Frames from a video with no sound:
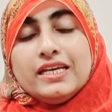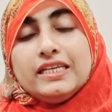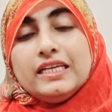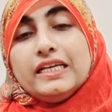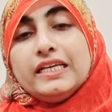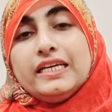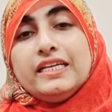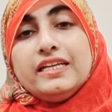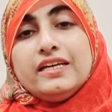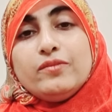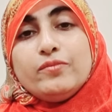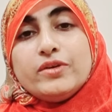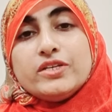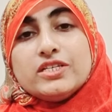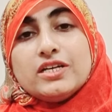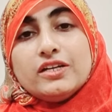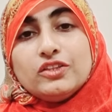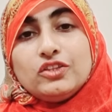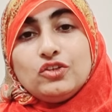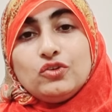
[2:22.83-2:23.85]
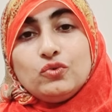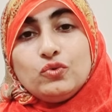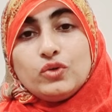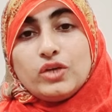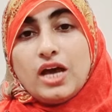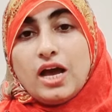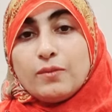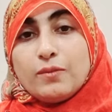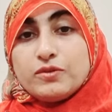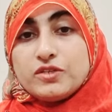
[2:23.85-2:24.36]
यकीन मैं जानती हूँ
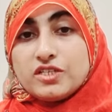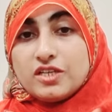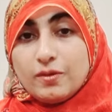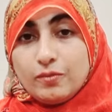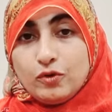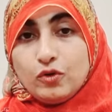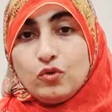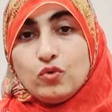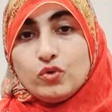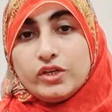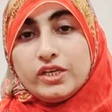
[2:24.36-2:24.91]
कि आप सब लोगों